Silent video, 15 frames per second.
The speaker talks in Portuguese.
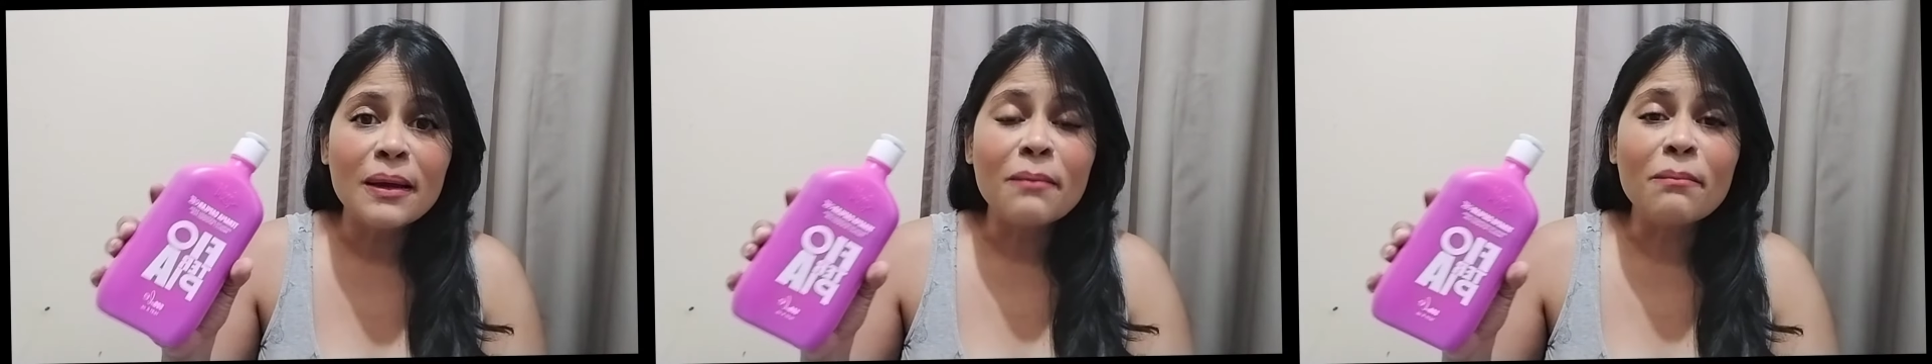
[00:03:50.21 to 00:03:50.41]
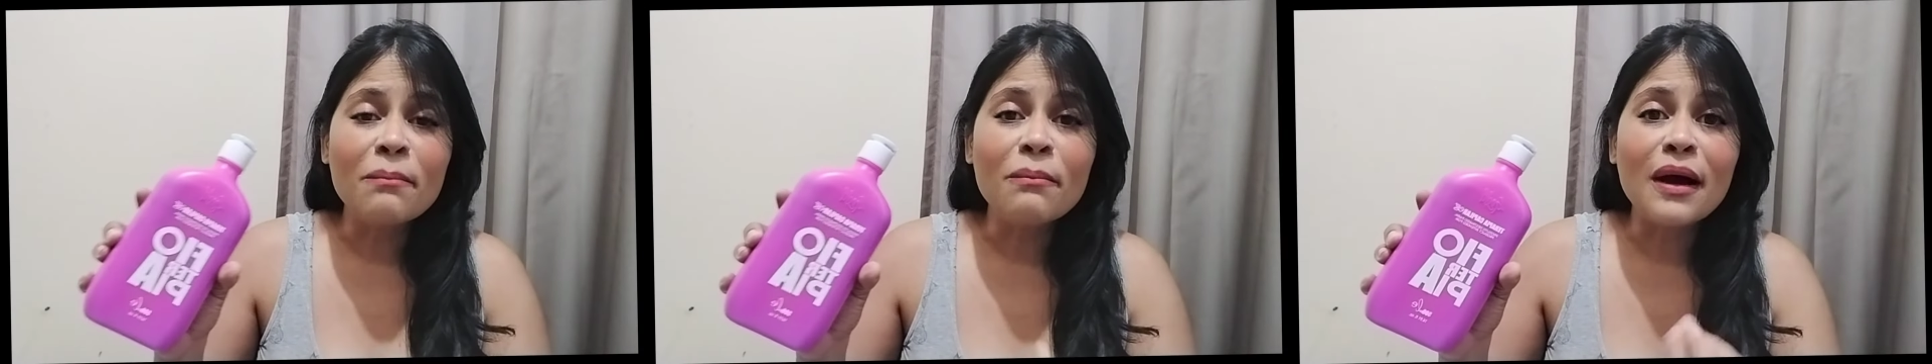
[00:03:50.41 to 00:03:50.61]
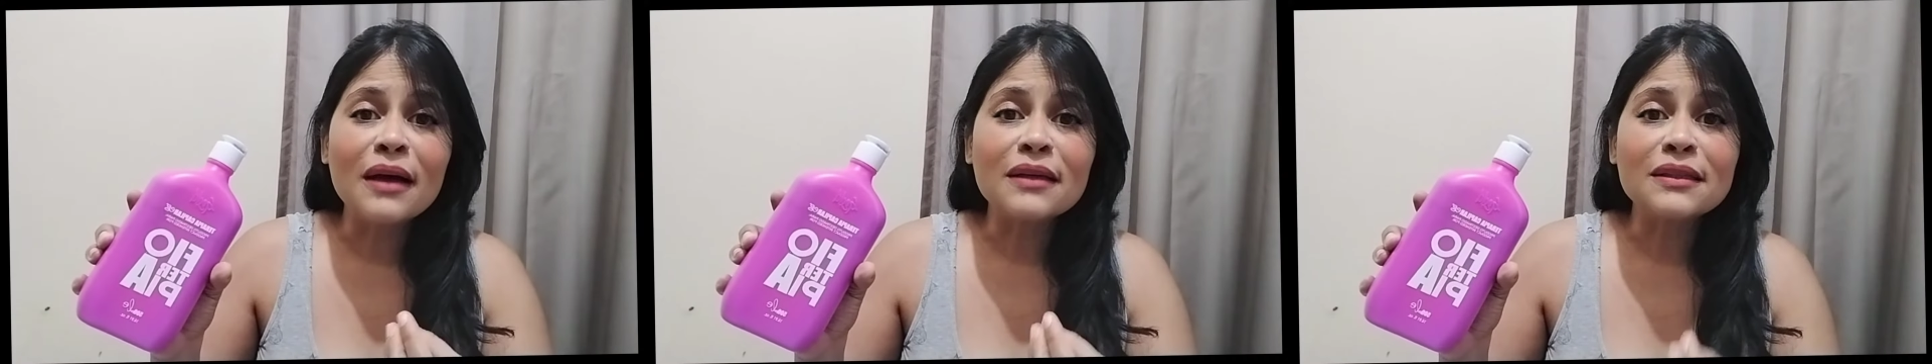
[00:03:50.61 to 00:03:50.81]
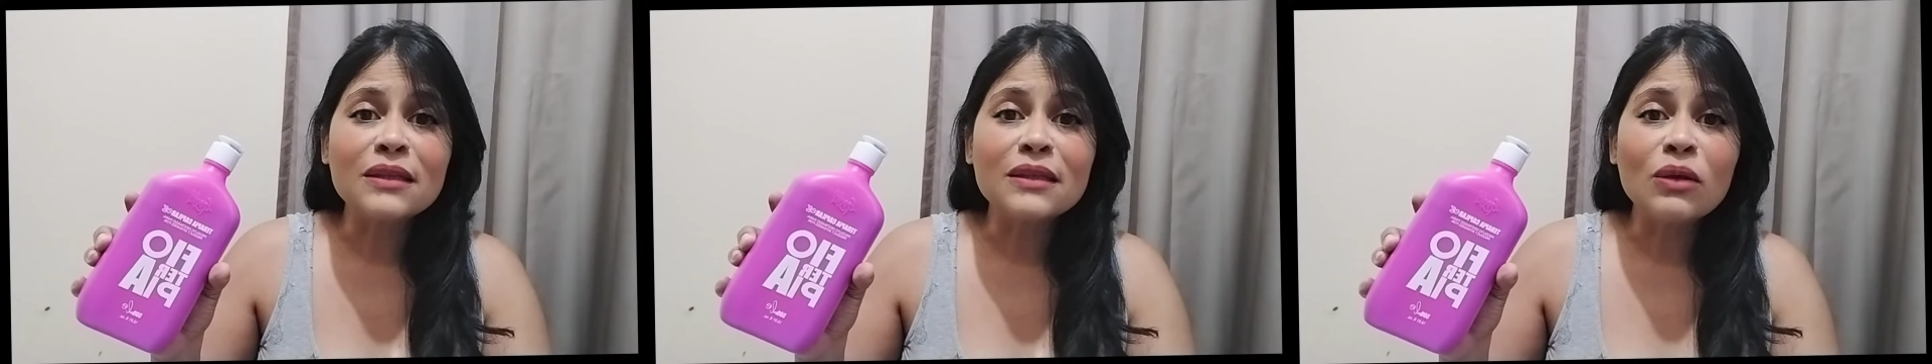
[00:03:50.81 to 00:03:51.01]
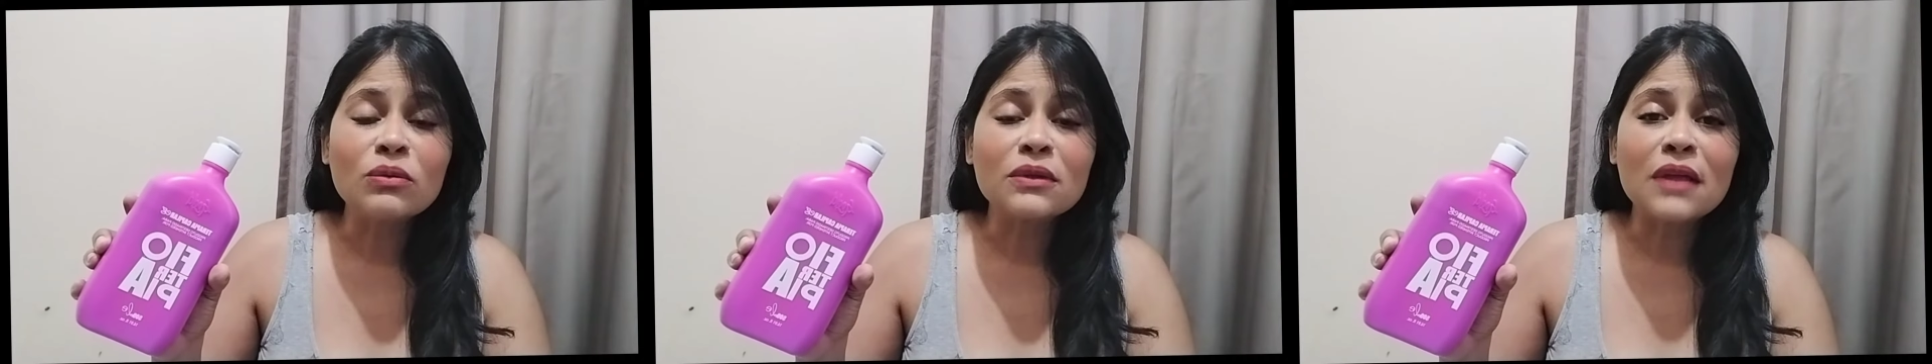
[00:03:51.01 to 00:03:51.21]
mas
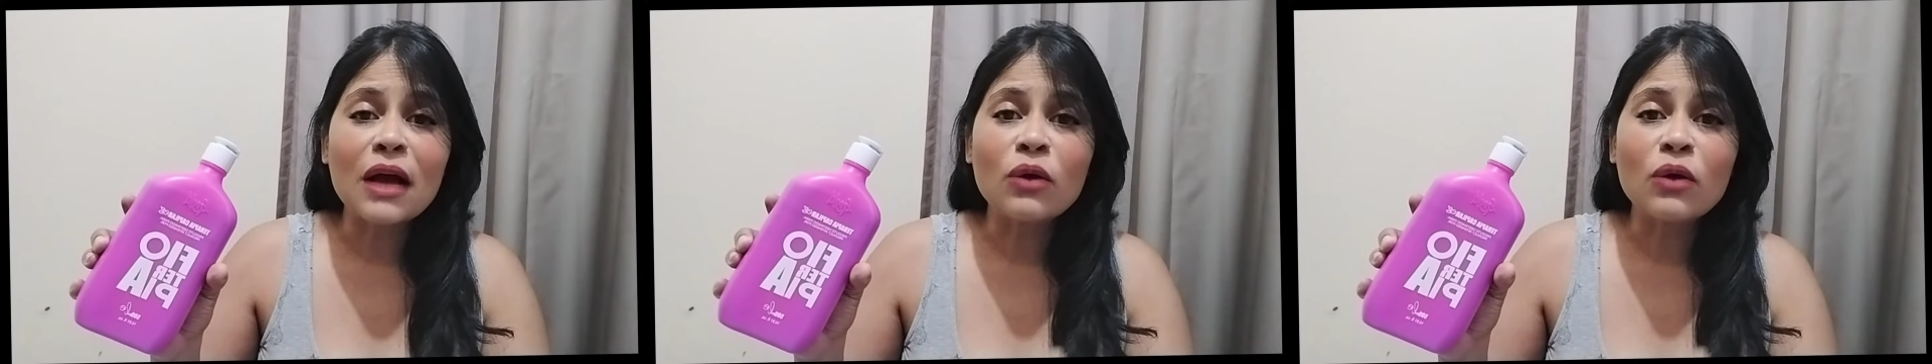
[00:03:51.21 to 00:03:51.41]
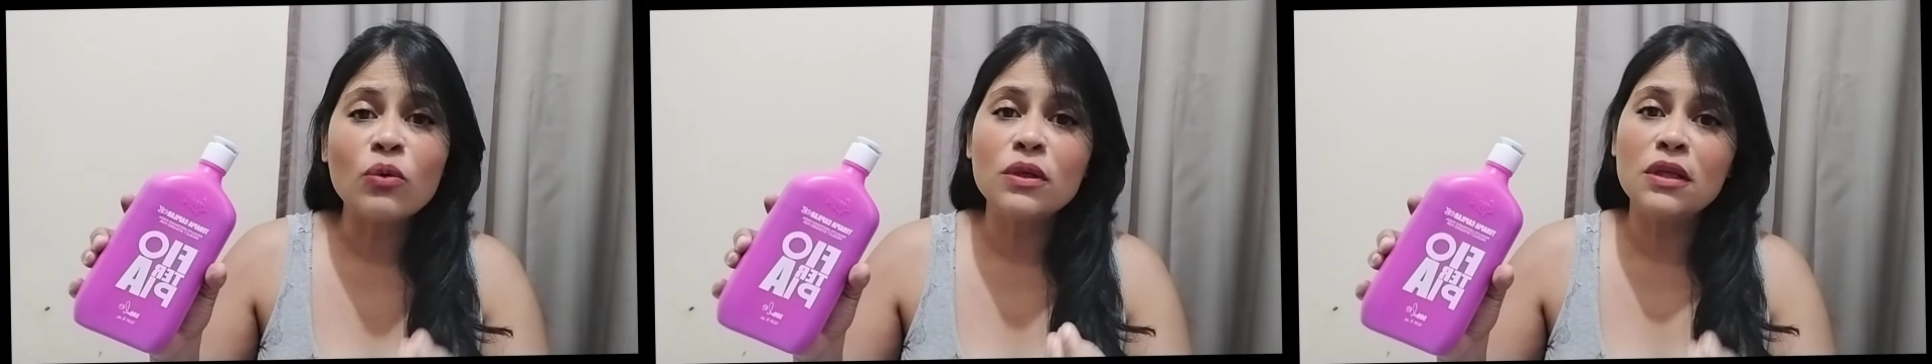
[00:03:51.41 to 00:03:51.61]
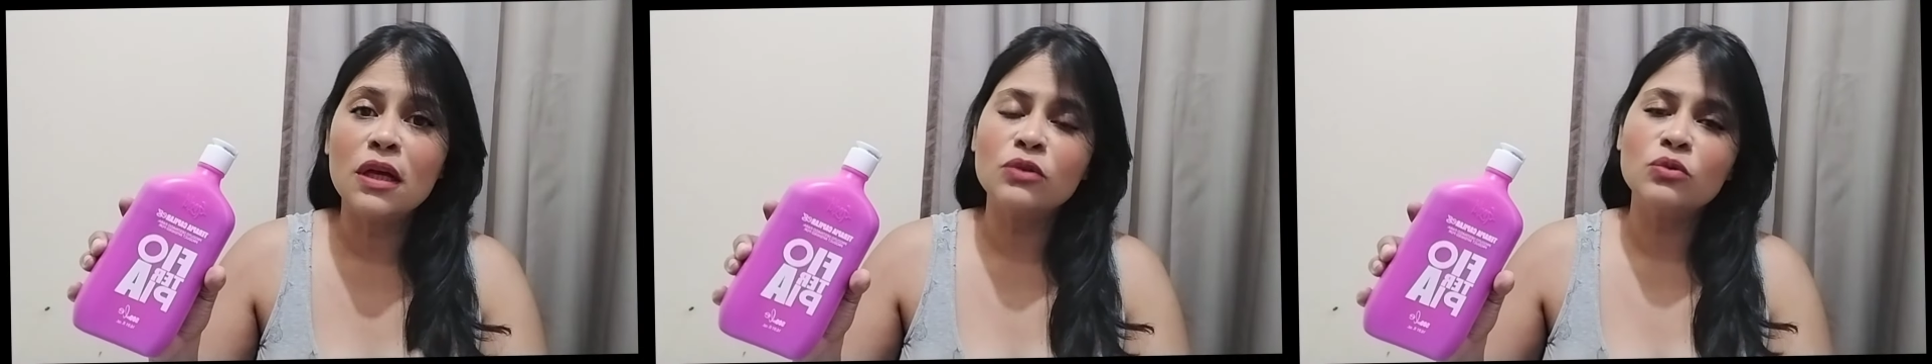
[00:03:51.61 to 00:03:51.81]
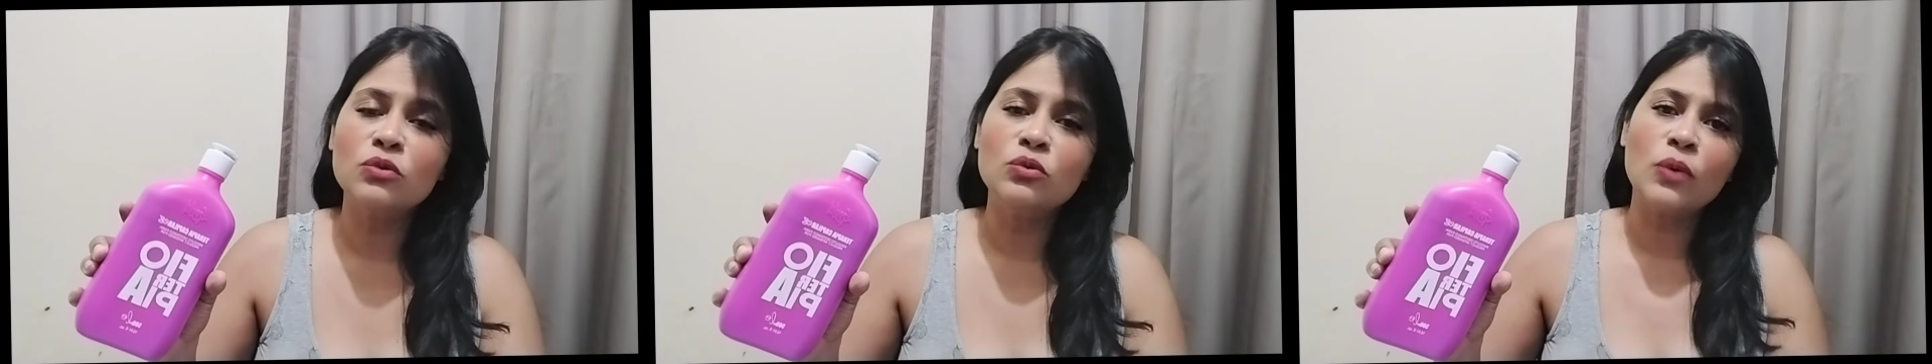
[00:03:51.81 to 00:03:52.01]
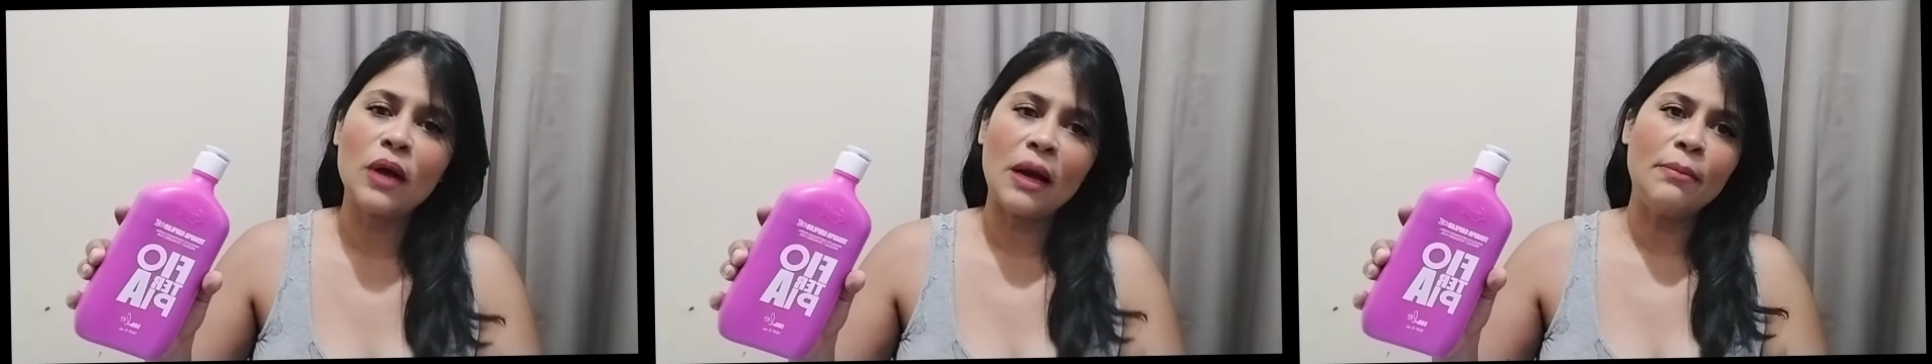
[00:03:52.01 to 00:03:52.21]
não está cuidando
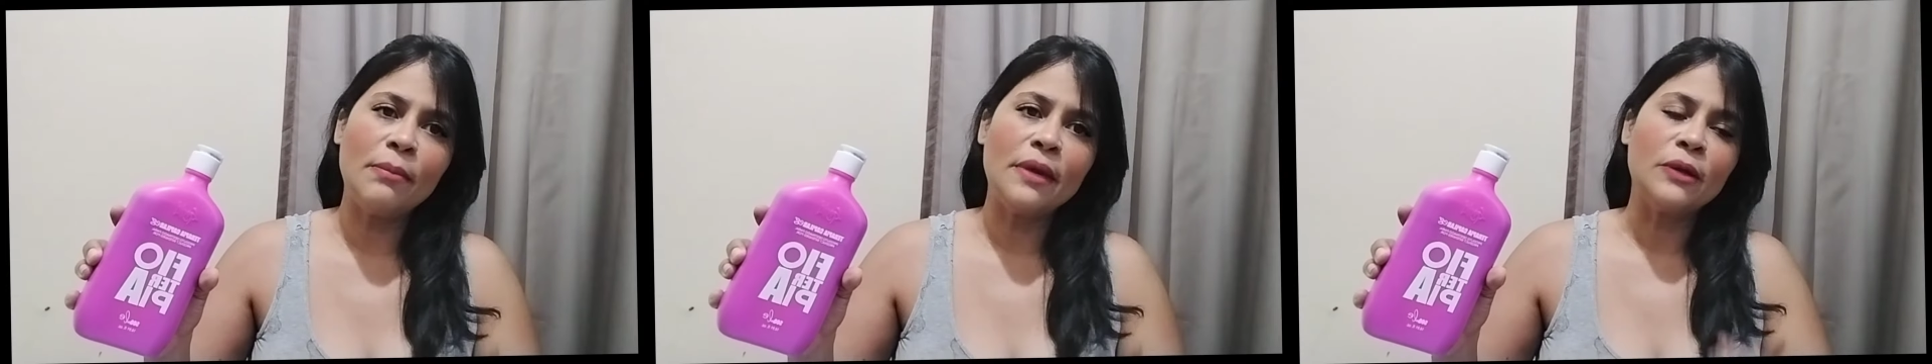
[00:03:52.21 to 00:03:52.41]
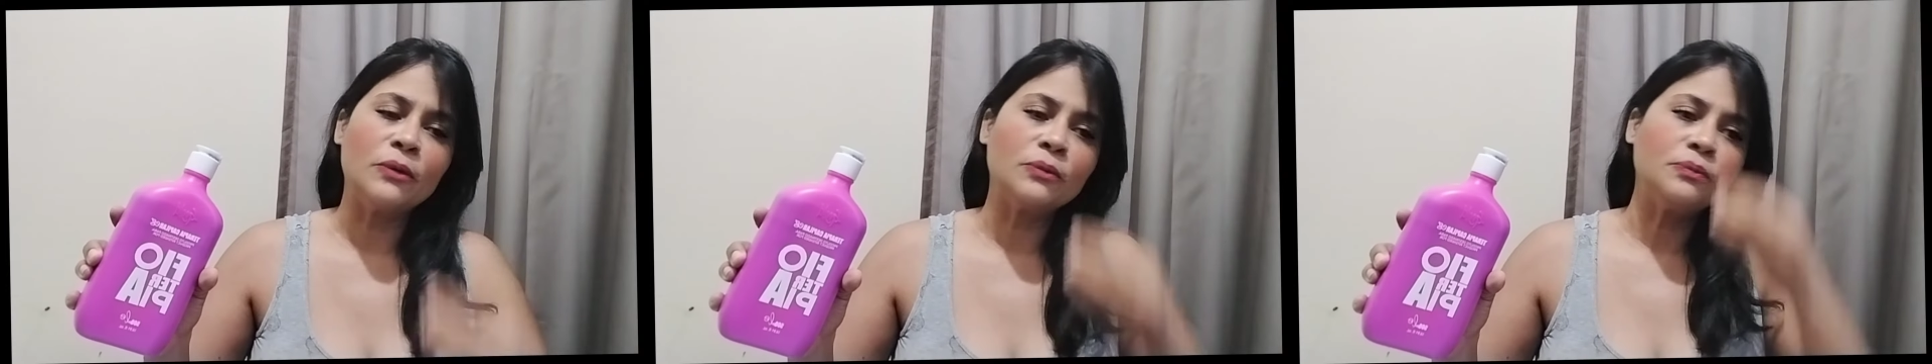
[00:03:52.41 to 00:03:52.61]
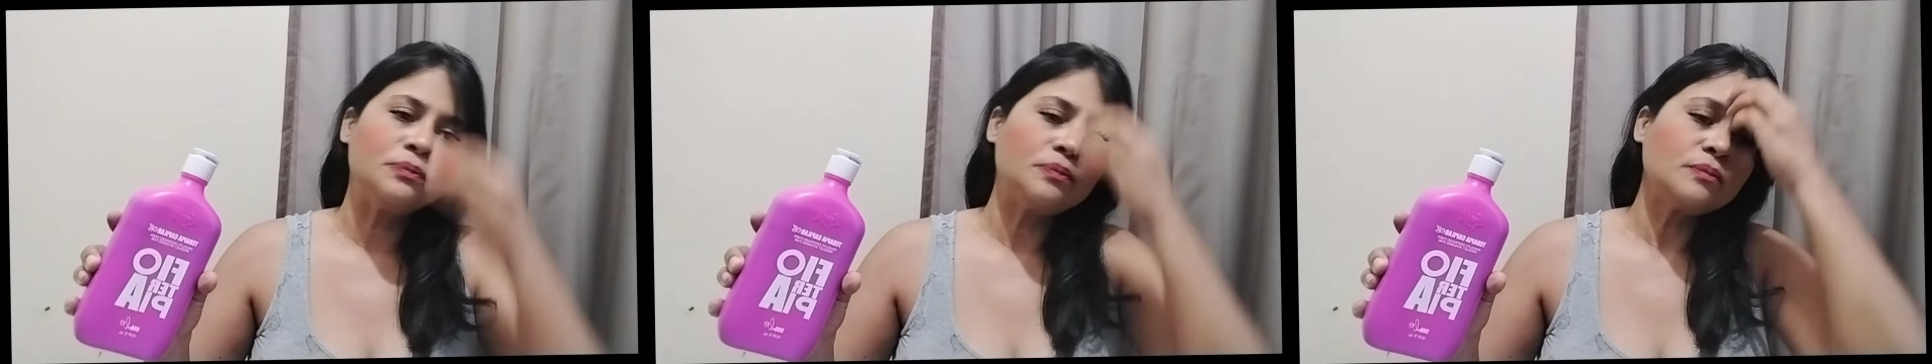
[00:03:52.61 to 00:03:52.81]
do cabelo.